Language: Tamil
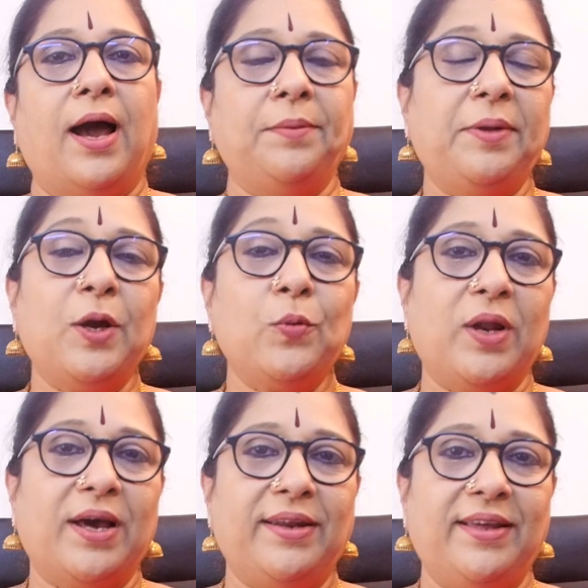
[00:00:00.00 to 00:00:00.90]
ஆன்மீக
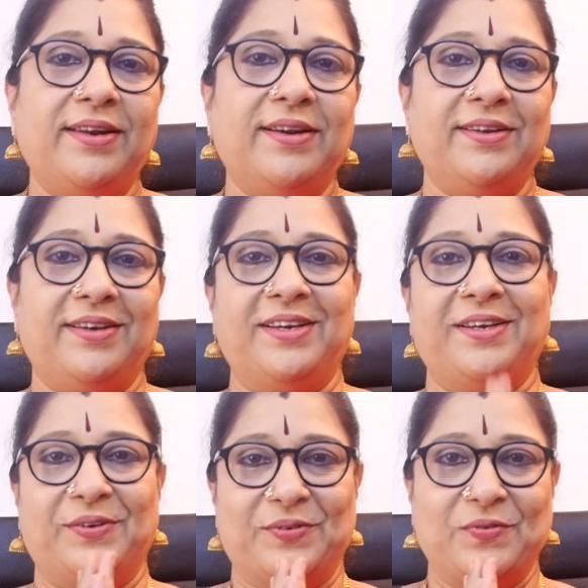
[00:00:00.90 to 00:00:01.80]
உலா நேயர்களுக்கு
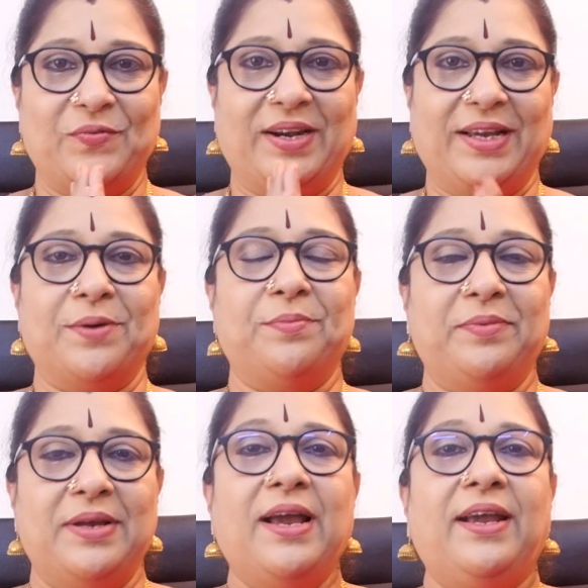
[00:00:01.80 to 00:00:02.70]
வணக்கம்
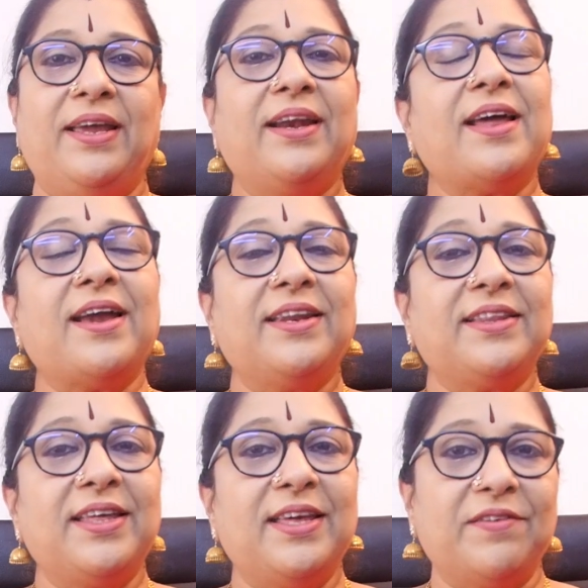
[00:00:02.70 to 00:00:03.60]

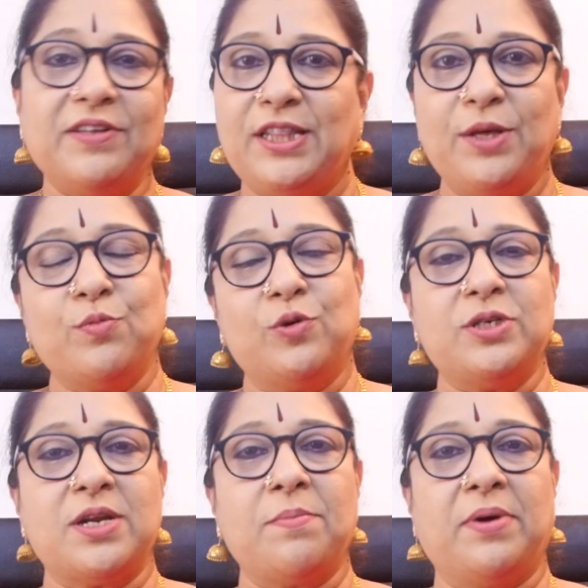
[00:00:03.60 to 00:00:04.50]
இரண்டாயிரத்தி இருபத்தி
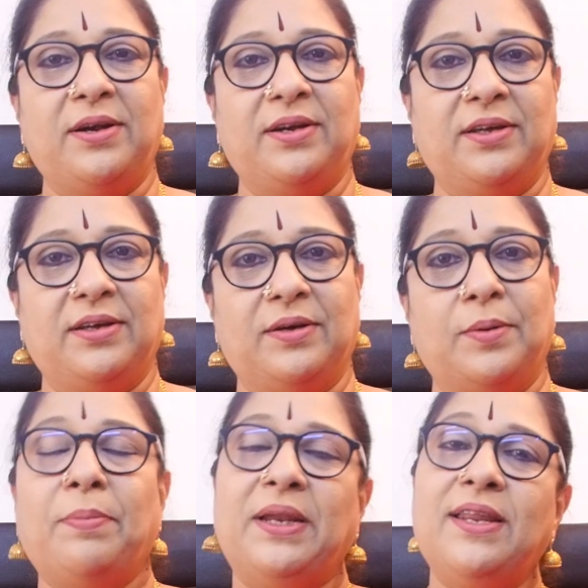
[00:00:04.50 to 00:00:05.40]
மூன்றாம் ஆண்டு
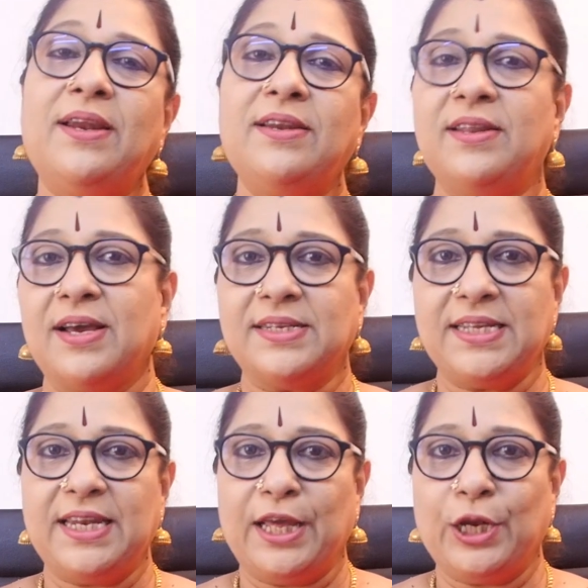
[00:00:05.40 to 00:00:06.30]
பன்னிரண்டு
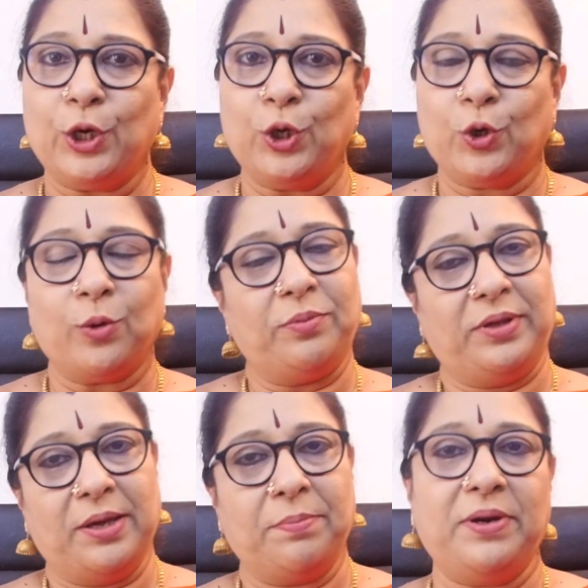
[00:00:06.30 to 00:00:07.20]
ராசி நேயர்களுக்கும்
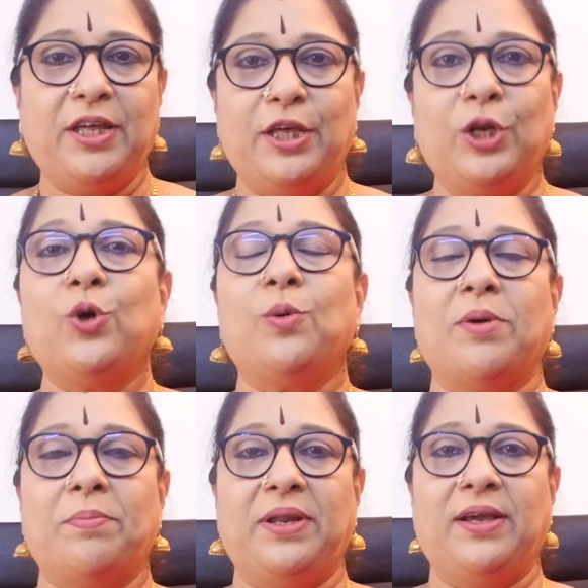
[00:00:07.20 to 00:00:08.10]
எப்படி
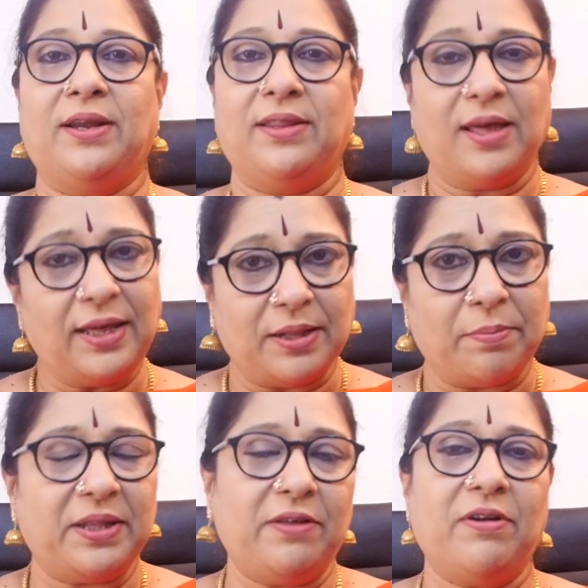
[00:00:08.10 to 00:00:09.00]
இருக்கும் அப்படிங்கிறத இந்த
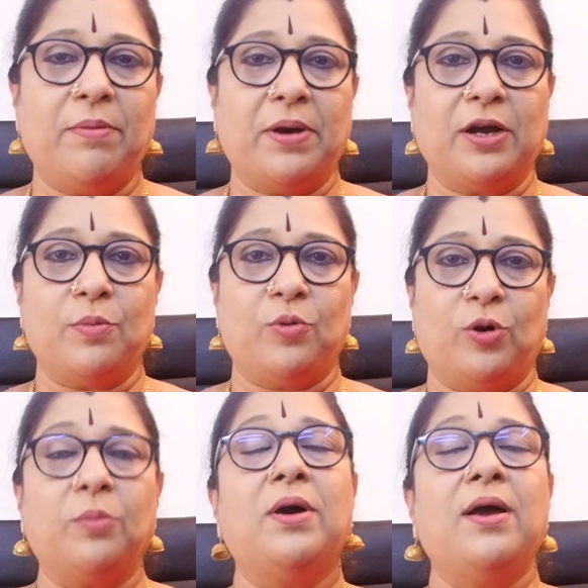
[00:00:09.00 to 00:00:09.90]
பதிவில் பார்க்க
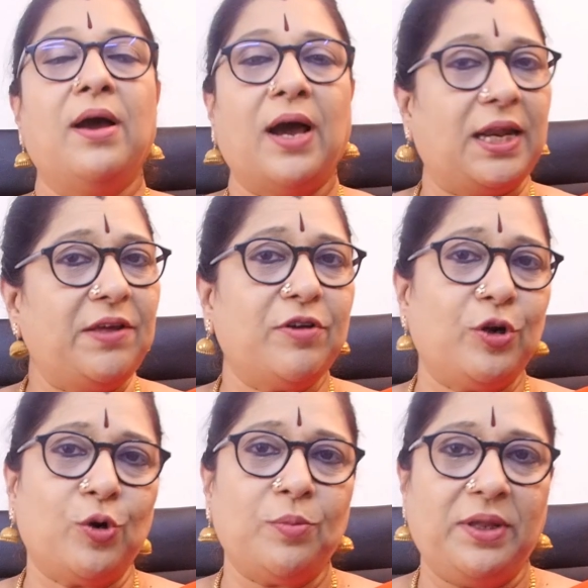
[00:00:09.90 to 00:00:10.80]
போகிறோம்
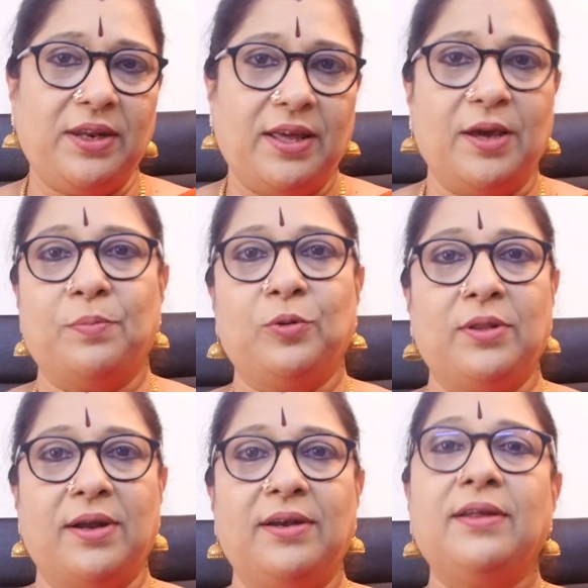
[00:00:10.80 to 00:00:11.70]
அனைவருக்கும் இனிய
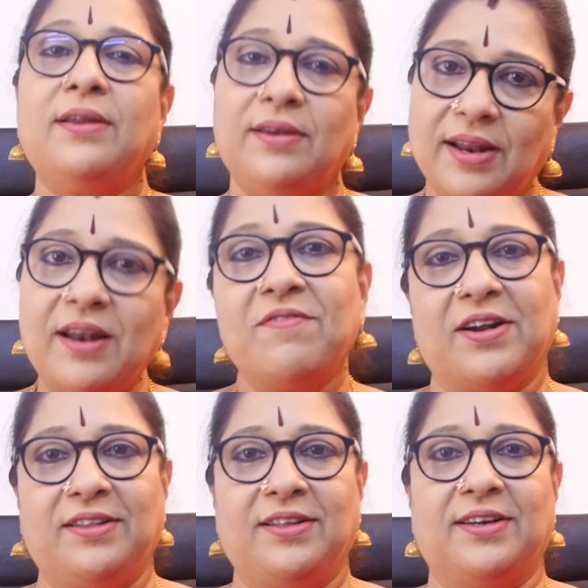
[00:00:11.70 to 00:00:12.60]
புத்தாண்டு
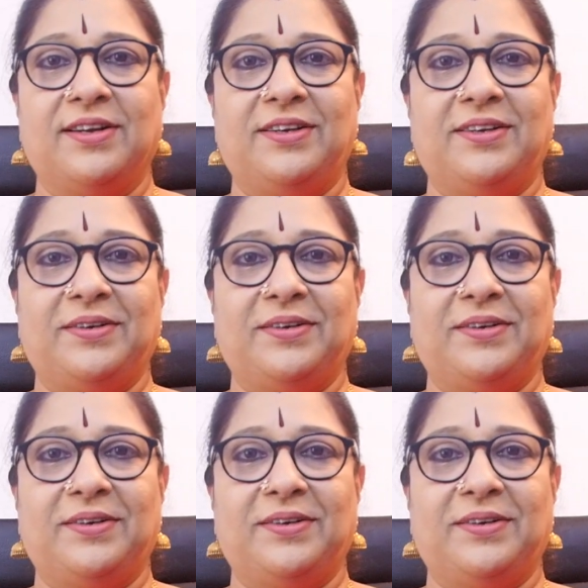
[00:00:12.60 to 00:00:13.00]
நல்வாழ்த்துக்கள்